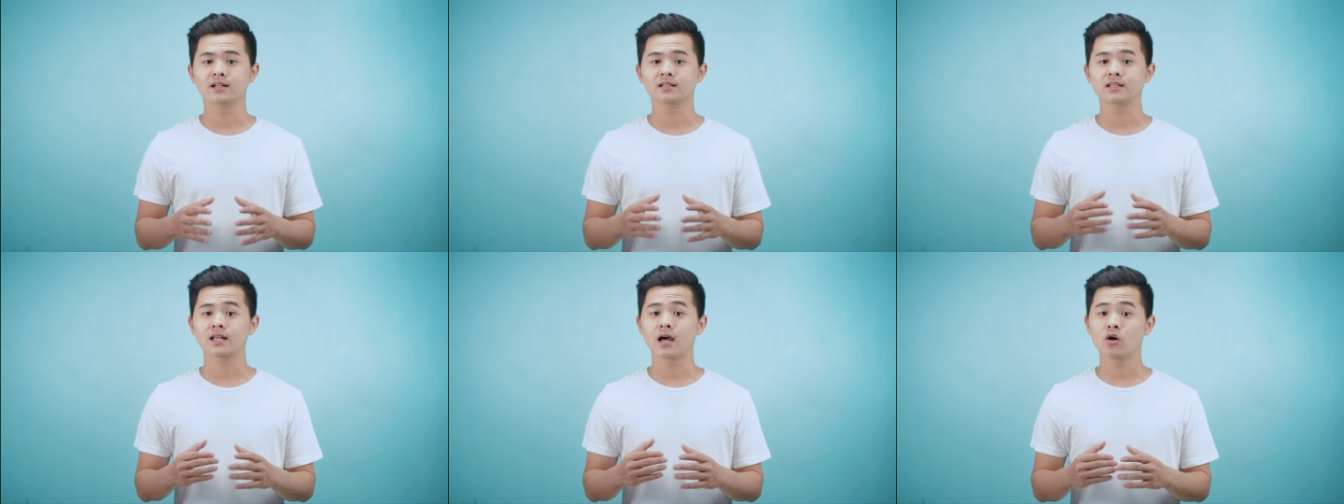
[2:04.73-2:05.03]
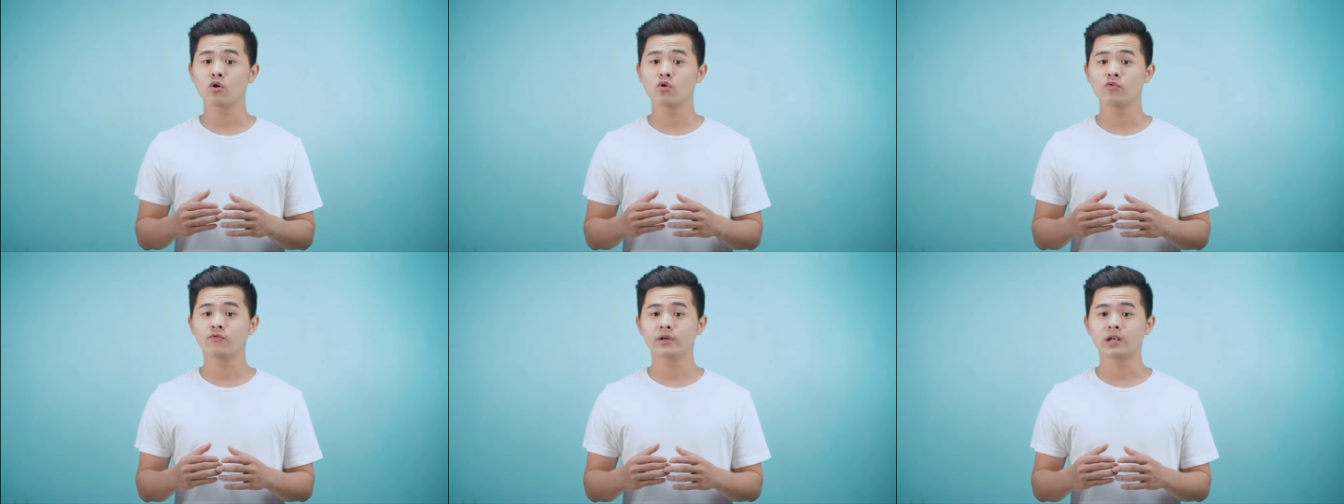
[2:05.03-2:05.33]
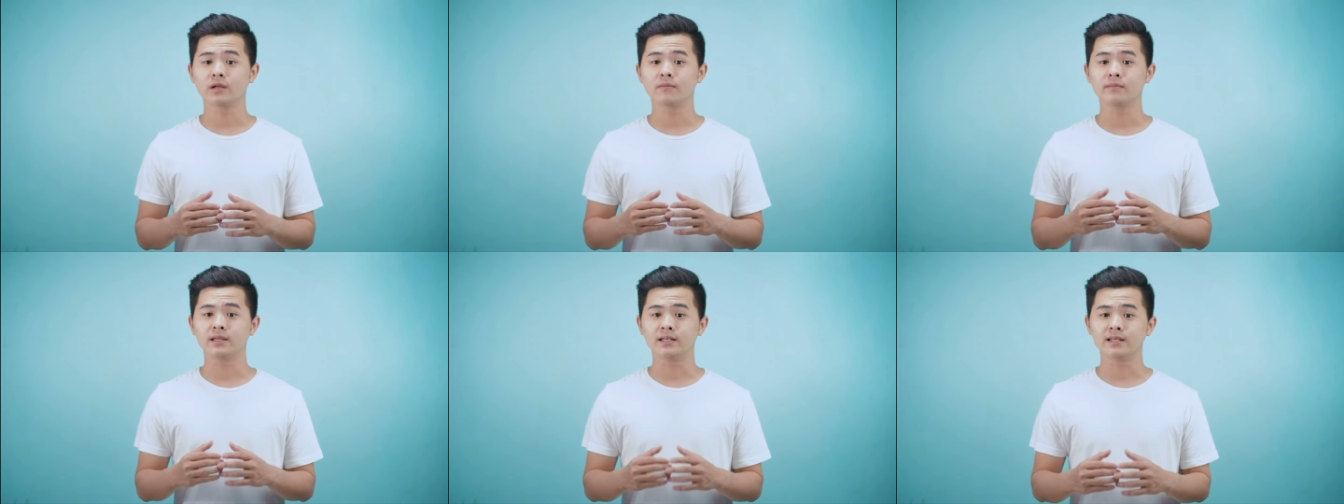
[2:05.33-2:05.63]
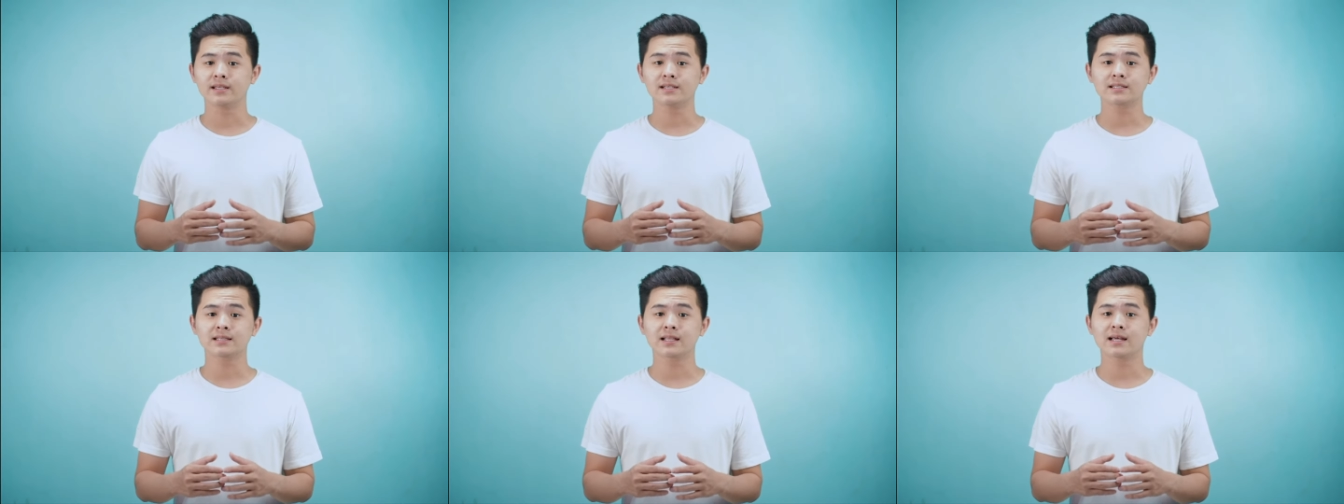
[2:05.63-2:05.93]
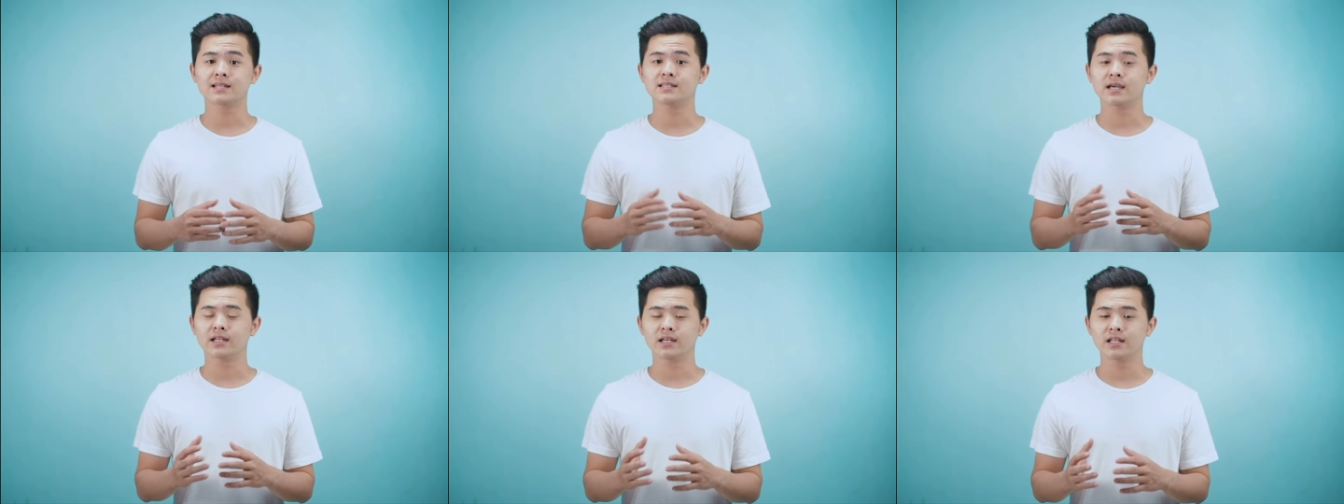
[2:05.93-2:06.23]
yang tahu film ini
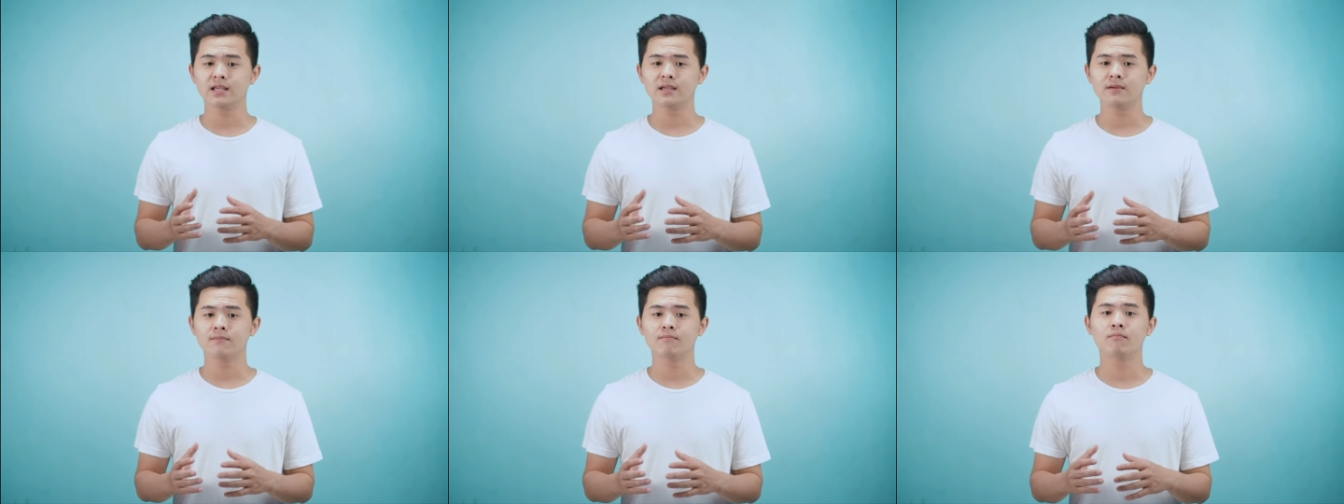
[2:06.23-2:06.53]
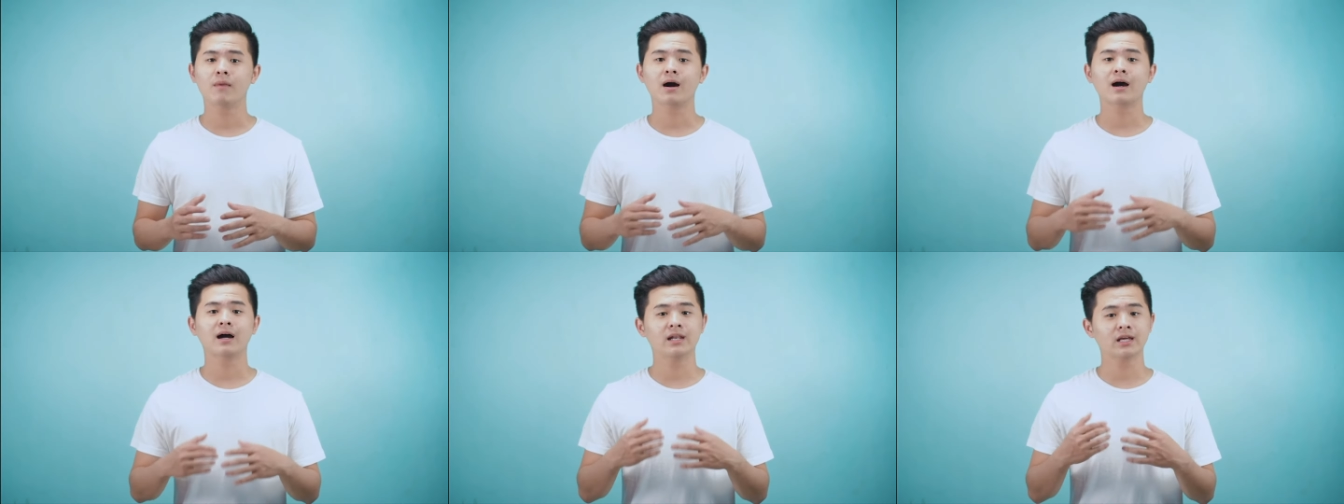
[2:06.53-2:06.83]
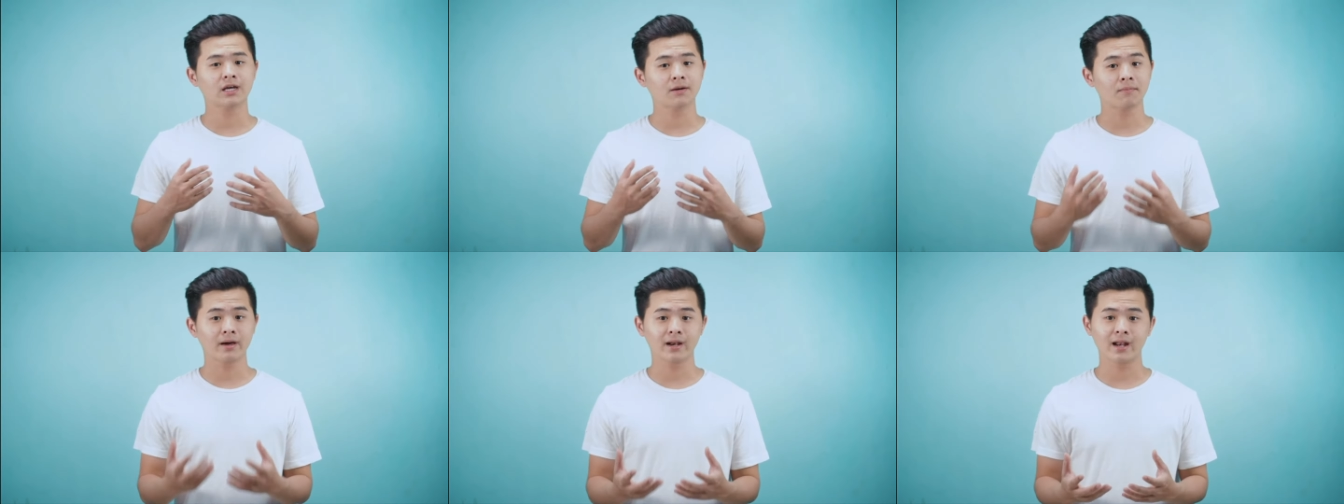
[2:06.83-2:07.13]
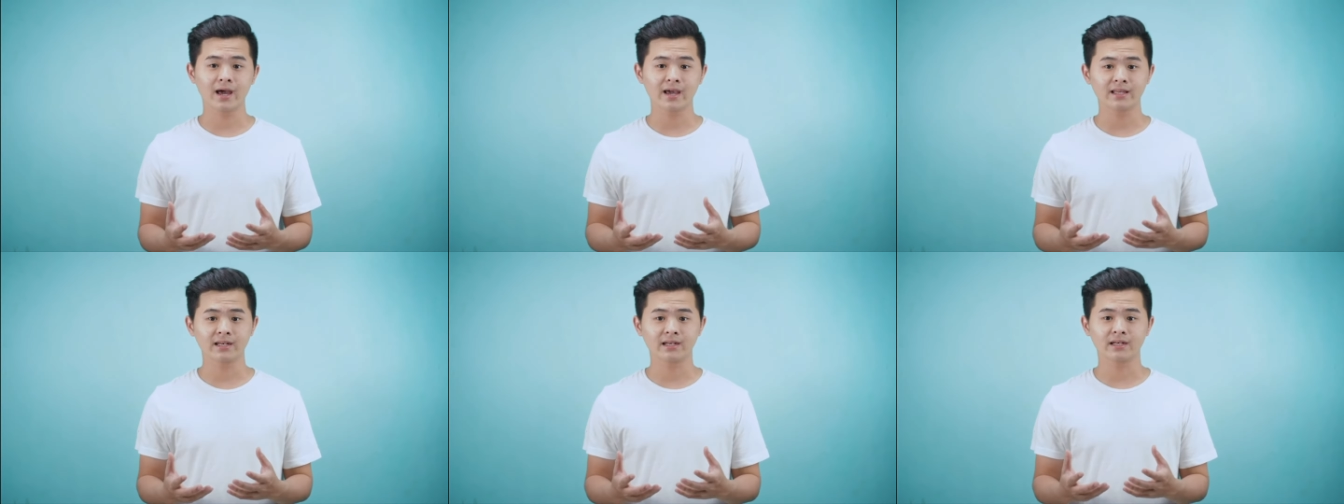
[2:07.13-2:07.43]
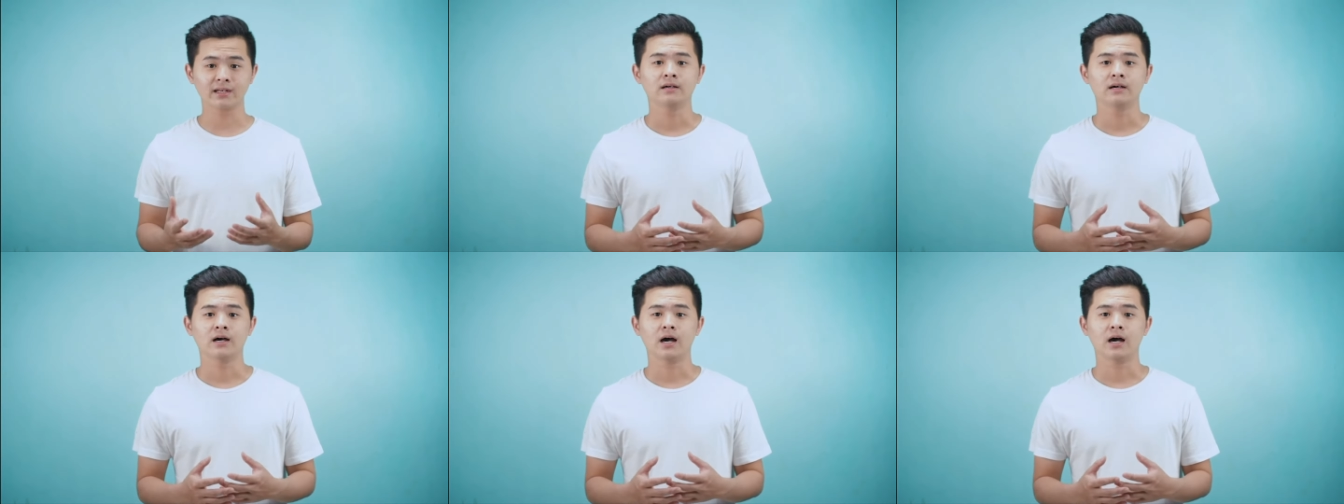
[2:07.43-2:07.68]
setelah jadi bakal dikemanain.